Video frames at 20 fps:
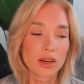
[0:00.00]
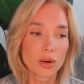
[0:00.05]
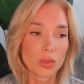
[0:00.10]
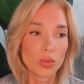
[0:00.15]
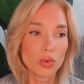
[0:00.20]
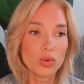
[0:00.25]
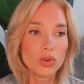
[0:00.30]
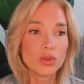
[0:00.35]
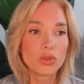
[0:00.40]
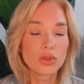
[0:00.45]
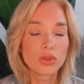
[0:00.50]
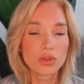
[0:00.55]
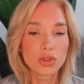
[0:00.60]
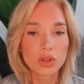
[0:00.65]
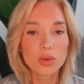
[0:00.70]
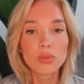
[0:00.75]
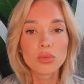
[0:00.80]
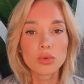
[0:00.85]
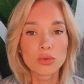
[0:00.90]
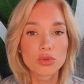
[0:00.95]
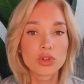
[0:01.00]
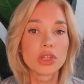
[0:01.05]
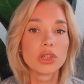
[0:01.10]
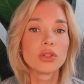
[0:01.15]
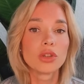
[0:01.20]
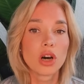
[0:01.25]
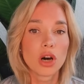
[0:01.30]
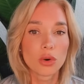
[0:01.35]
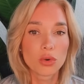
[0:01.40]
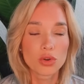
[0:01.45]
работают и
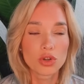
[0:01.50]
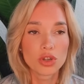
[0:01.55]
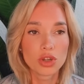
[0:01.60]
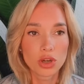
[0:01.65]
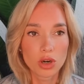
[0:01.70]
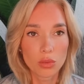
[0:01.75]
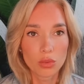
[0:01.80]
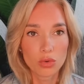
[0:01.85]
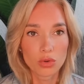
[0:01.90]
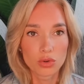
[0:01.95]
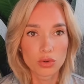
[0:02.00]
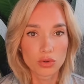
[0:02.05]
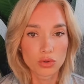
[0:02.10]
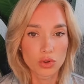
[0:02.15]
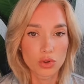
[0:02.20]
получают хорошую работу.